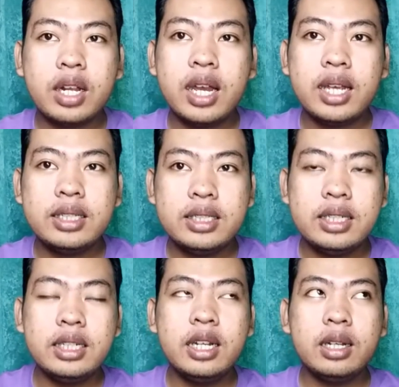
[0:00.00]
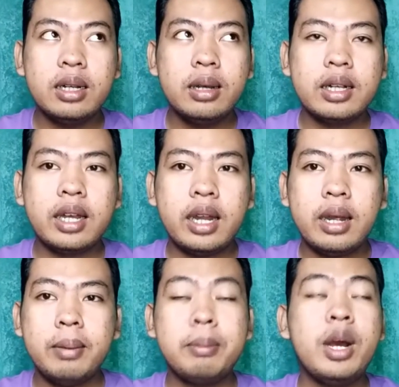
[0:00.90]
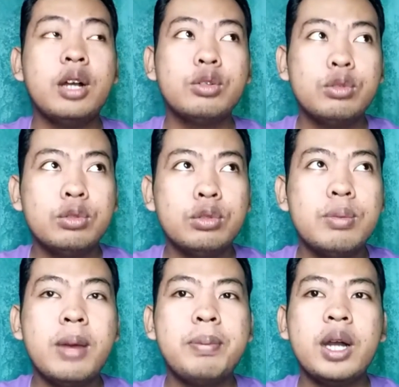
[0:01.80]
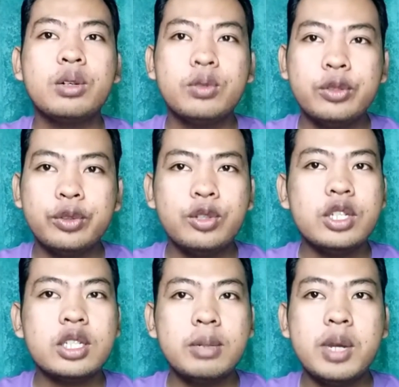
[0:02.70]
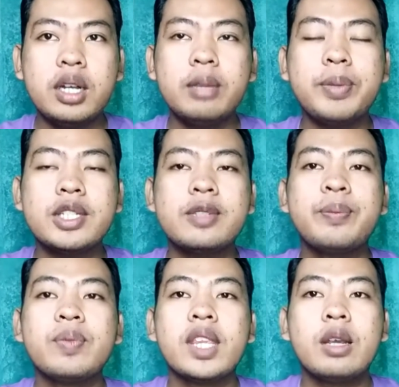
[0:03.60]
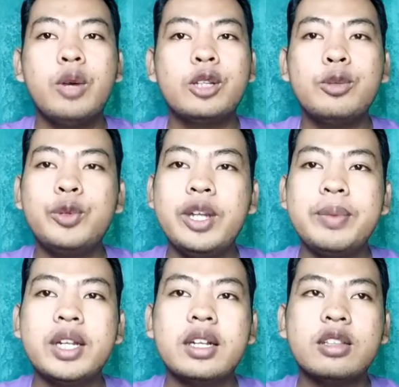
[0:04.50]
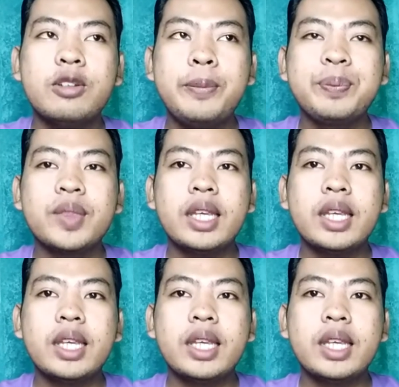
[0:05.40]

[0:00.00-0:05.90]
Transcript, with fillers: soal ngaji dan kayak emakku bapakku tuh nyesel banget pas waktu muda mereka tuh